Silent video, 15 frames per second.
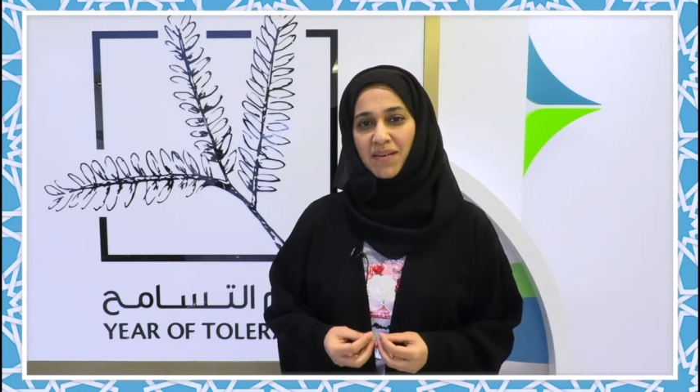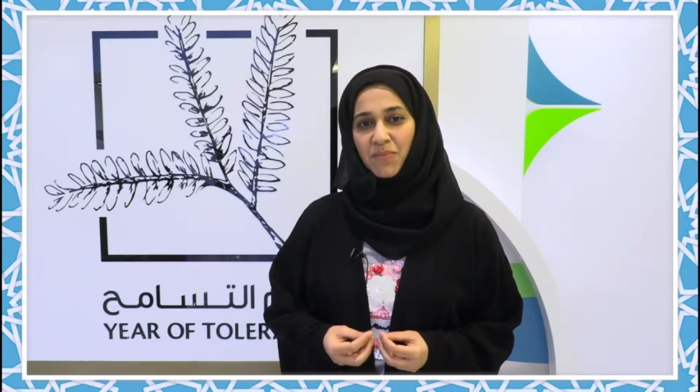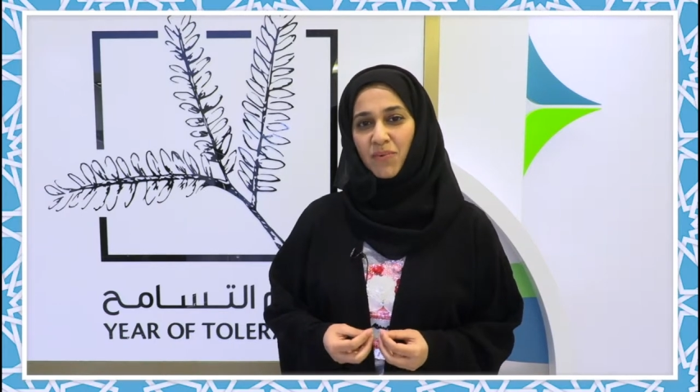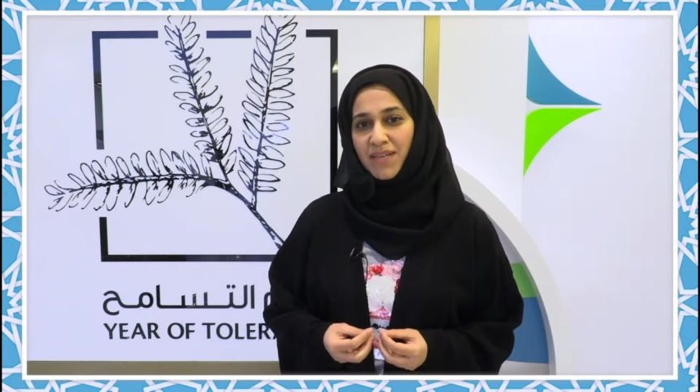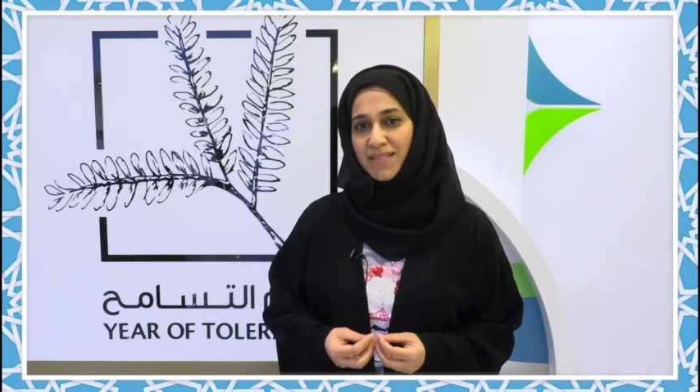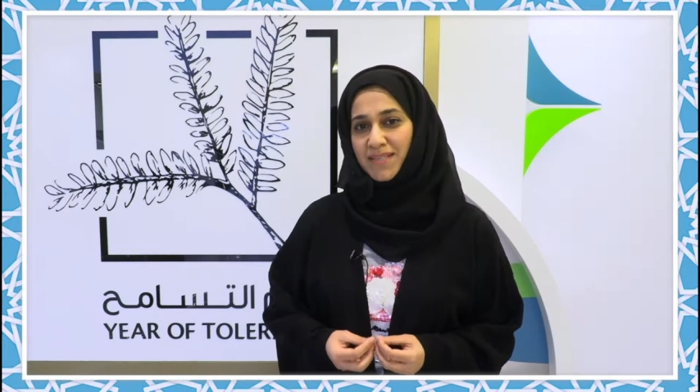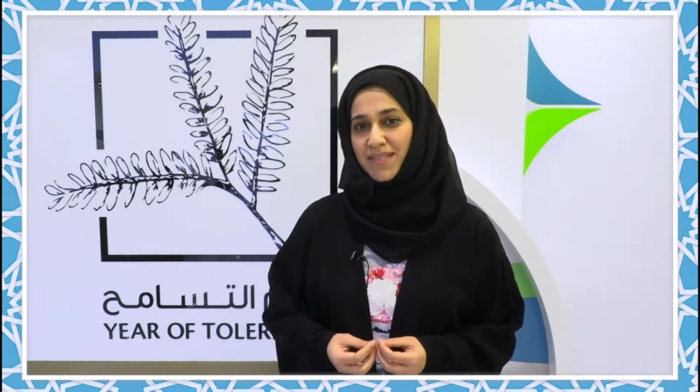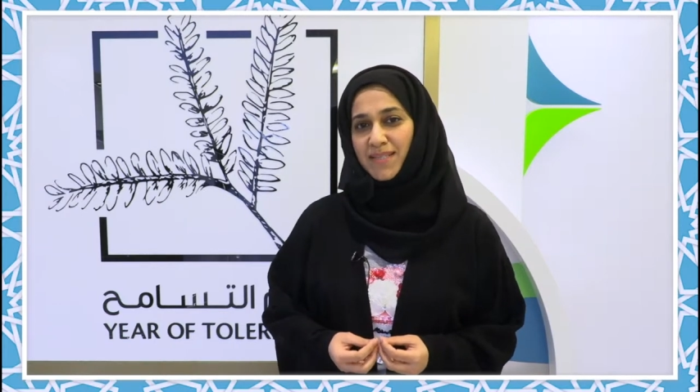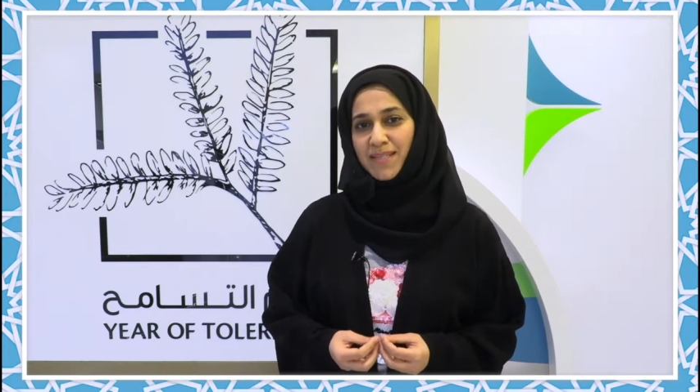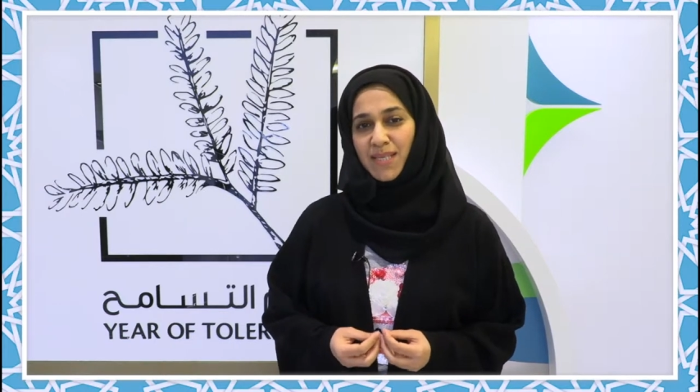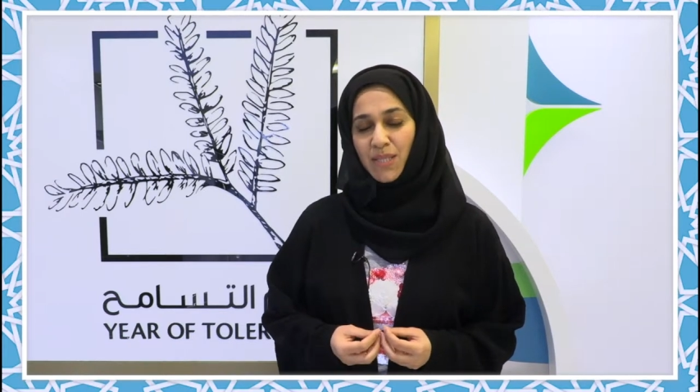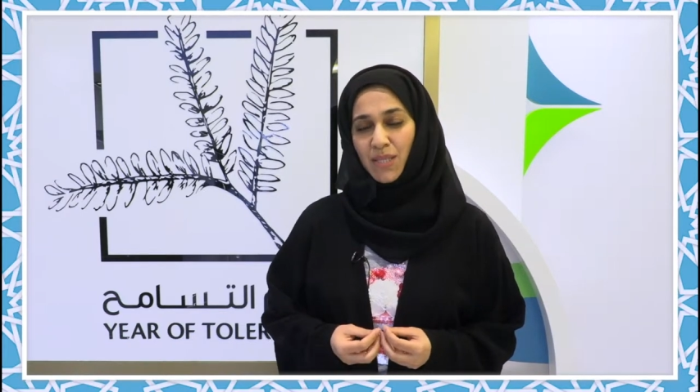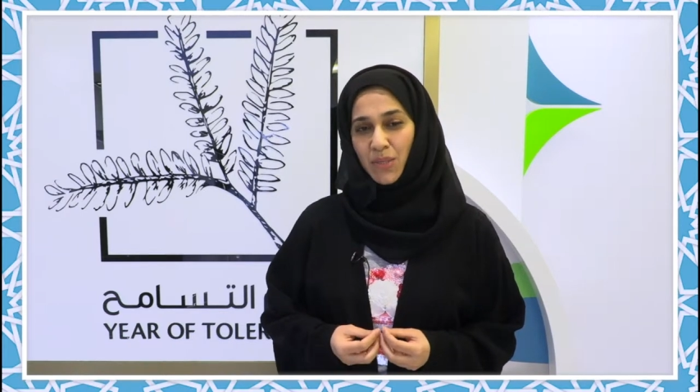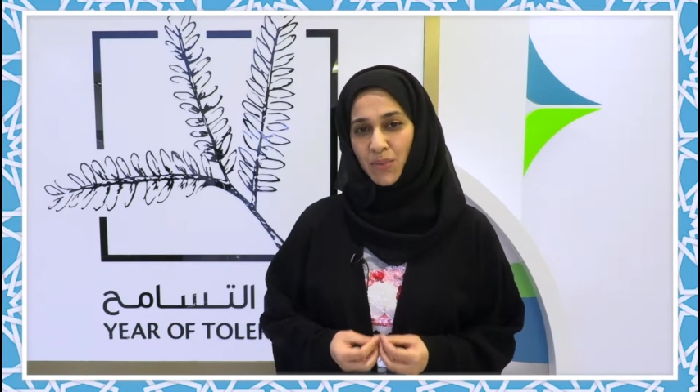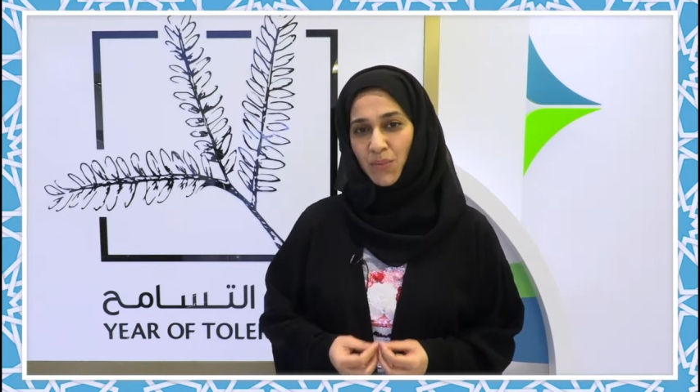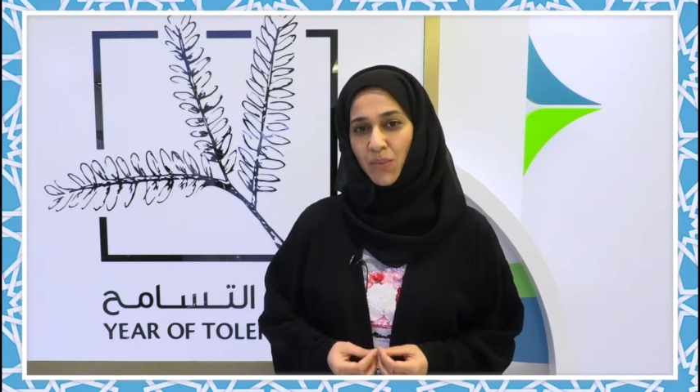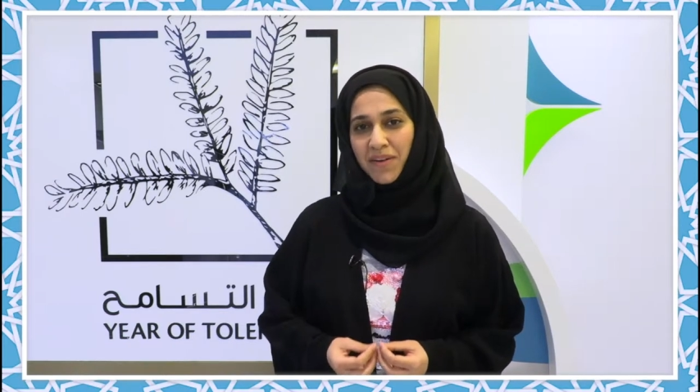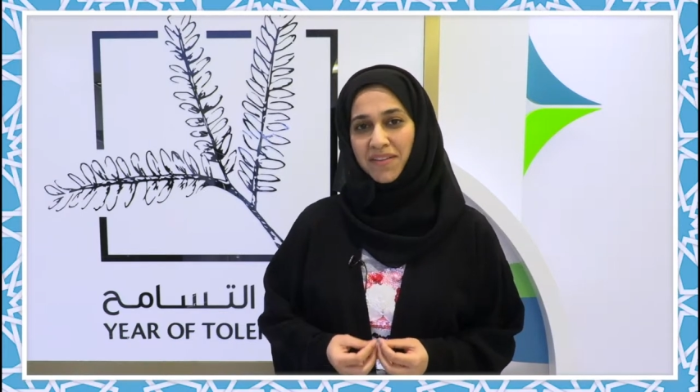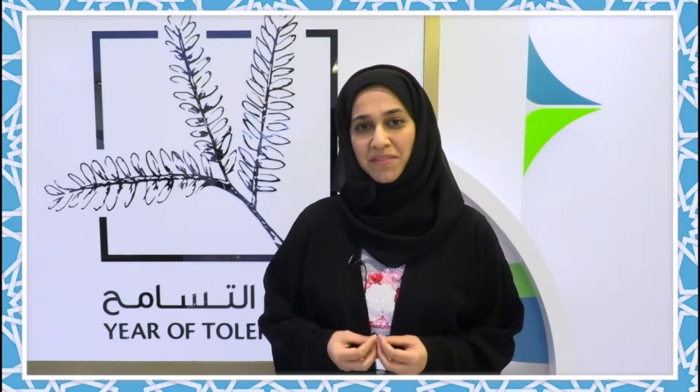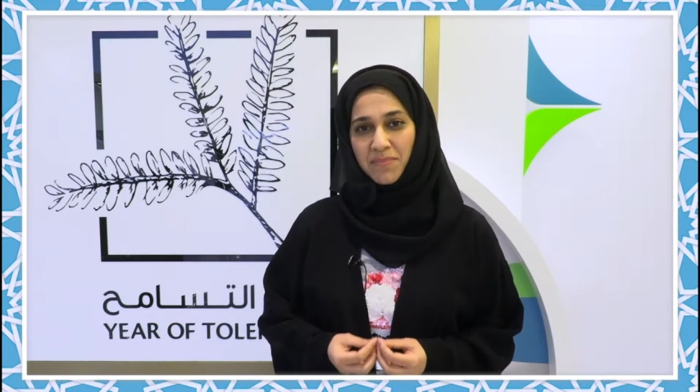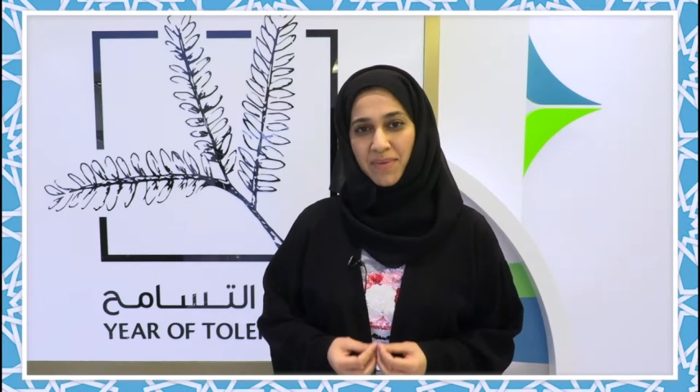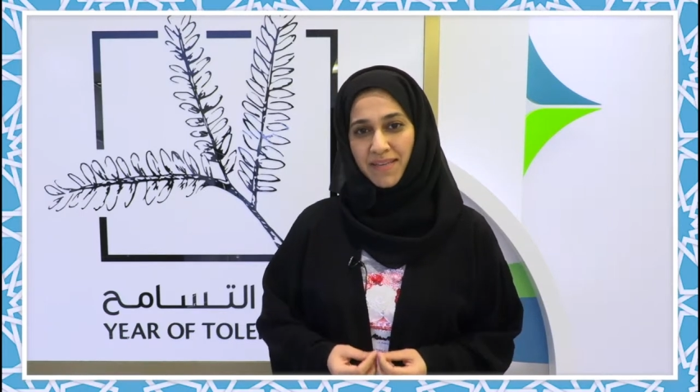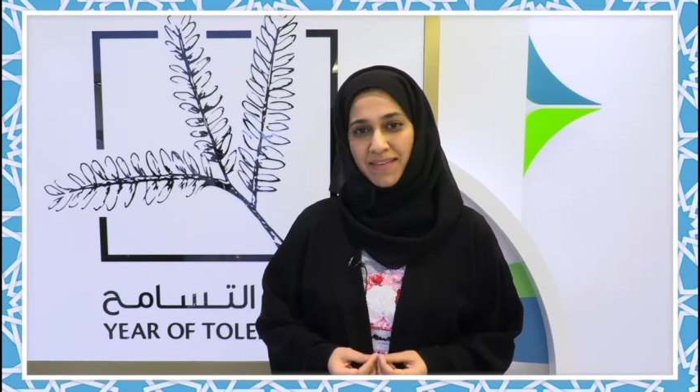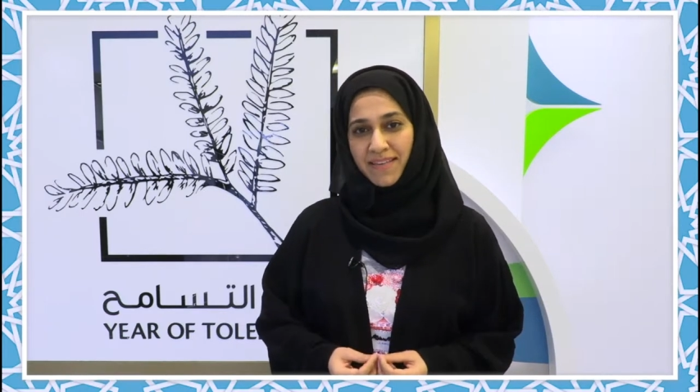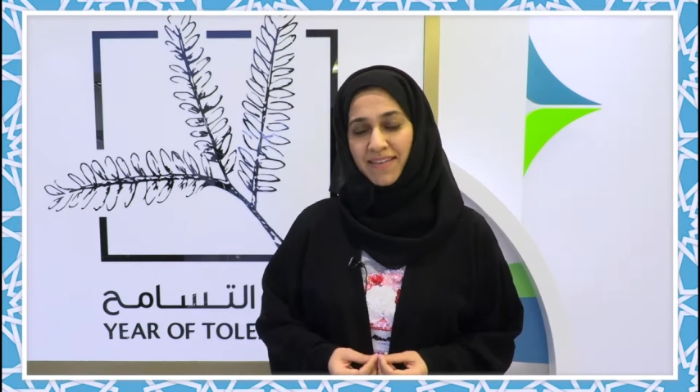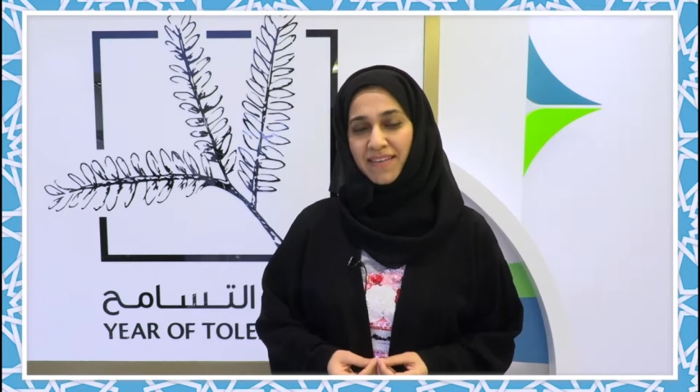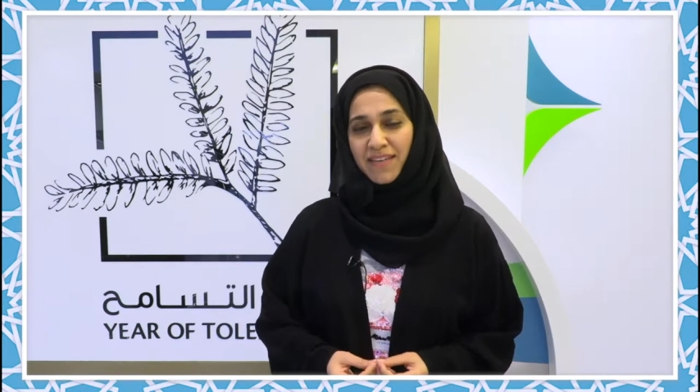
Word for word: مؤسسة نور دبي